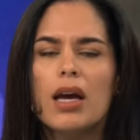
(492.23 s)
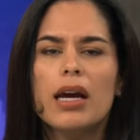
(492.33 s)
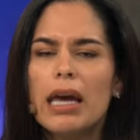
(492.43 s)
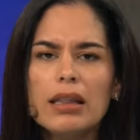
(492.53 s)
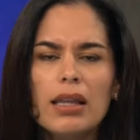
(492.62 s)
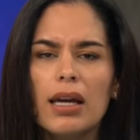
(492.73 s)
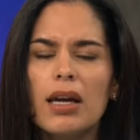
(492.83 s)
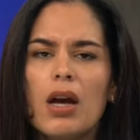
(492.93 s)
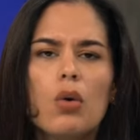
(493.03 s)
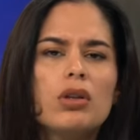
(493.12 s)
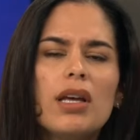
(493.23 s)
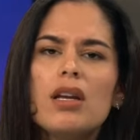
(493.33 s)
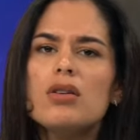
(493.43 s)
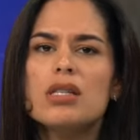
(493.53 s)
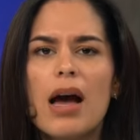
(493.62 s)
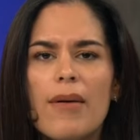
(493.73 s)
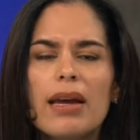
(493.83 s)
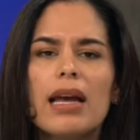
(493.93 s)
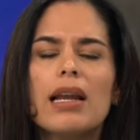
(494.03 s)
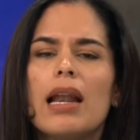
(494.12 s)
Gente, ustedes no saben
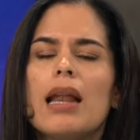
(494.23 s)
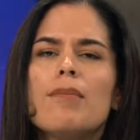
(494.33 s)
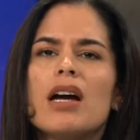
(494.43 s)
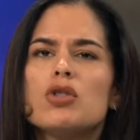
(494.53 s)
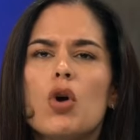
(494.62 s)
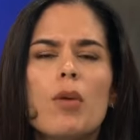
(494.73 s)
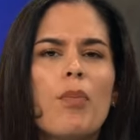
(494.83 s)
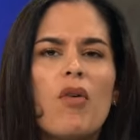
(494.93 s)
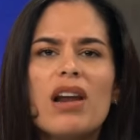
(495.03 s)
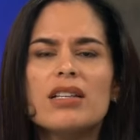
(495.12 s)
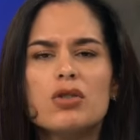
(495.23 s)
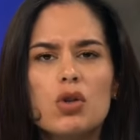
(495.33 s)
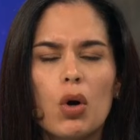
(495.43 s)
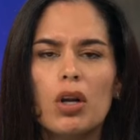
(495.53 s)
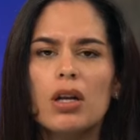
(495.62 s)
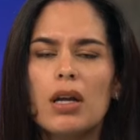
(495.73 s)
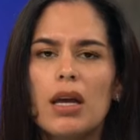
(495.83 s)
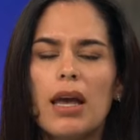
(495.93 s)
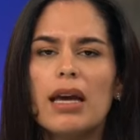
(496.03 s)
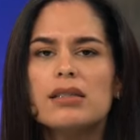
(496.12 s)
que en, mayor población
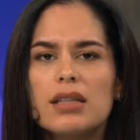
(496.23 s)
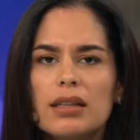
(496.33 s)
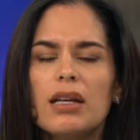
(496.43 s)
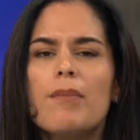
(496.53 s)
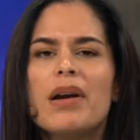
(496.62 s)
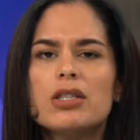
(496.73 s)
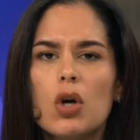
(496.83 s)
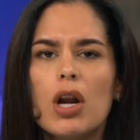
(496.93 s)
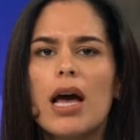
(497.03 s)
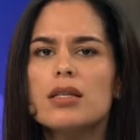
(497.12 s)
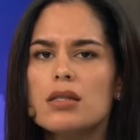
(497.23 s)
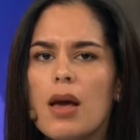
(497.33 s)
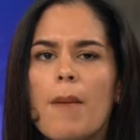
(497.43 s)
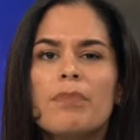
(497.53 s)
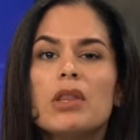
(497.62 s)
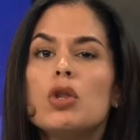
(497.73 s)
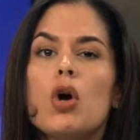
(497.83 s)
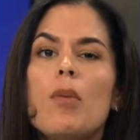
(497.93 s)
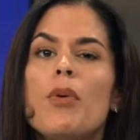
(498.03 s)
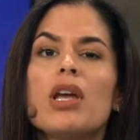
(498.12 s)
existen personas. Fabi.
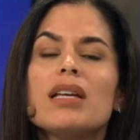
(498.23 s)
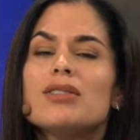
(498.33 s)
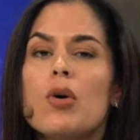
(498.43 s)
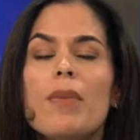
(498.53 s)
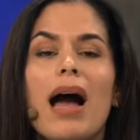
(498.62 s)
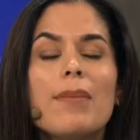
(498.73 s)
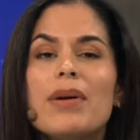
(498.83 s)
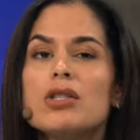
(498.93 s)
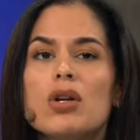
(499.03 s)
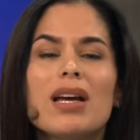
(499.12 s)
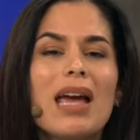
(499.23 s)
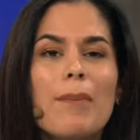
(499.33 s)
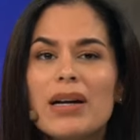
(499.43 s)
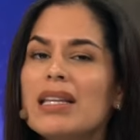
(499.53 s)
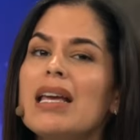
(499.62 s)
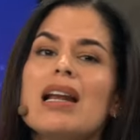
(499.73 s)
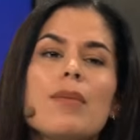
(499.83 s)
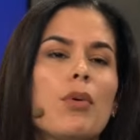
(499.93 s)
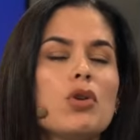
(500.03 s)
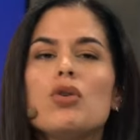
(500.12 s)
No, porque son, hay personas que aparte que el
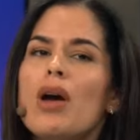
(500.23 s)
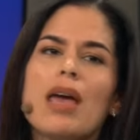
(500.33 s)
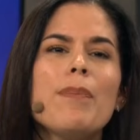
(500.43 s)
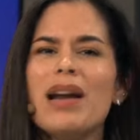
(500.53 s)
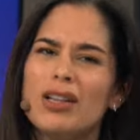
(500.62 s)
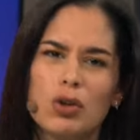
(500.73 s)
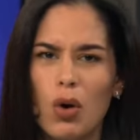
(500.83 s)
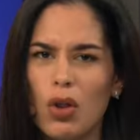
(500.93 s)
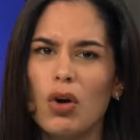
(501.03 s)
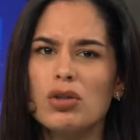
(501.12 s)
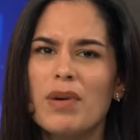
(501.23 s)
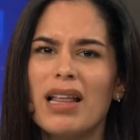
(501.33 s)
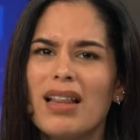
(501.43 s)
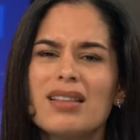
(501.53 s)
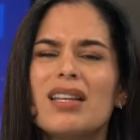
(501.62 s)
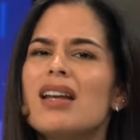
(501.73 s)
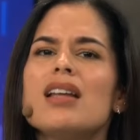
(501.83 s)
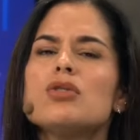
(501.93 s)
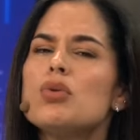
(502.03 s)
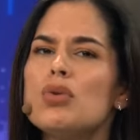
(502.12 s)
repollo no es para todos, ¿verdad?
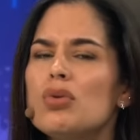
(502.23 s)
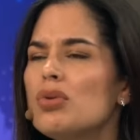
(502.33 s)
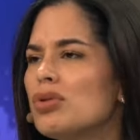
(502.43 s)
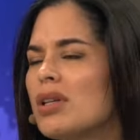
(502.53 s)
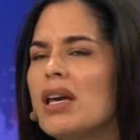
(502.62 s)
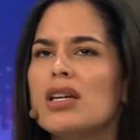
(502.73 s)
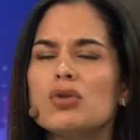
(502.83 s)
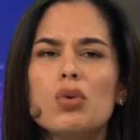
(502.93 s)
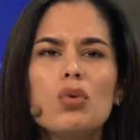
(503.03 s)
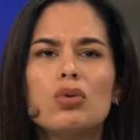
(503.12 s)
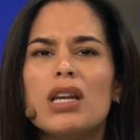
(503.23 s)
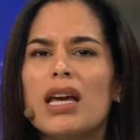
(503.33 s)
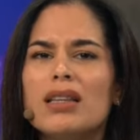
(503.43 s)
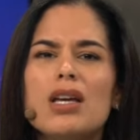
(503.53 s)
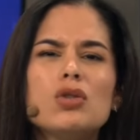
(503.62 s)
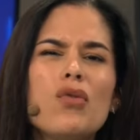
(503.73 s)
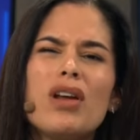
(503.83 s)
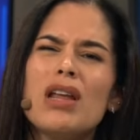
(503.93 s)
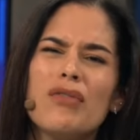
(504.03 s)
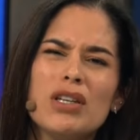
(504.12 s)
Tiene sus, eh, sus nutrientes y sus
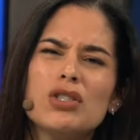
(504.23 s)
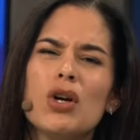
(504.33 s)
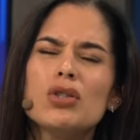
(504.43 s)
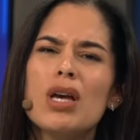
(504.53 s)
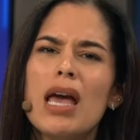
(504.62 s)
beneficios